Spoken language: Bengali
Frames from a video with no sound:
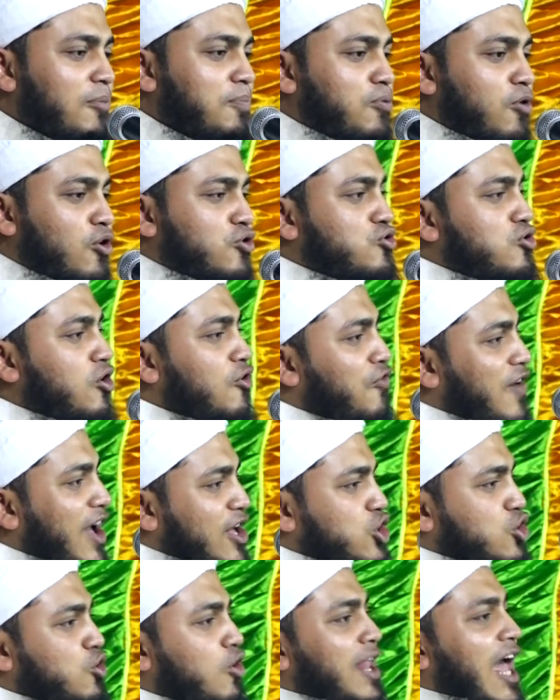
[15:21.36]
প্রশ্ন
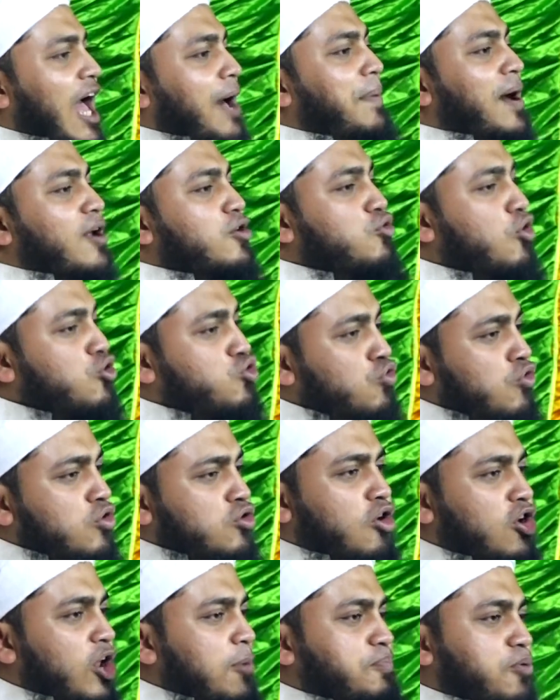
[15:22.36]
ফাঁস হলে আবার নতুন
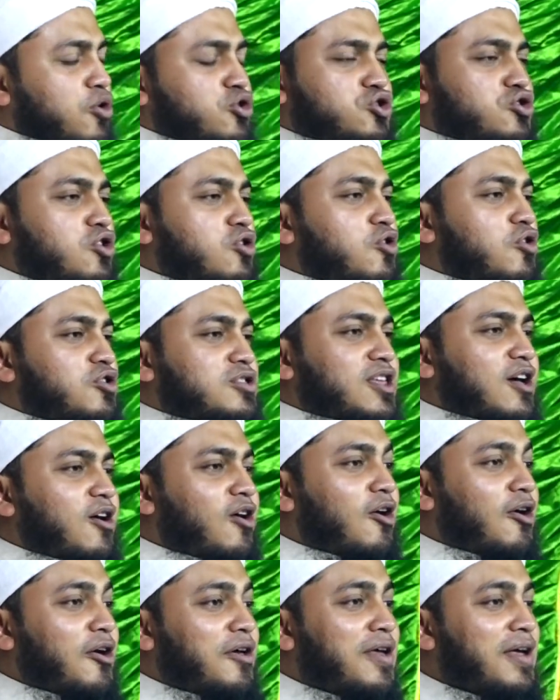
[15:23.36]
করে প্রশ্ন করতে
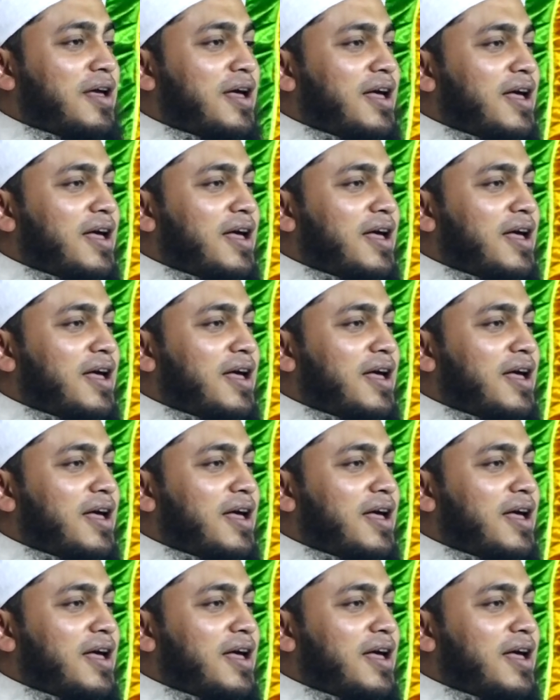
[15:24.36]
হয়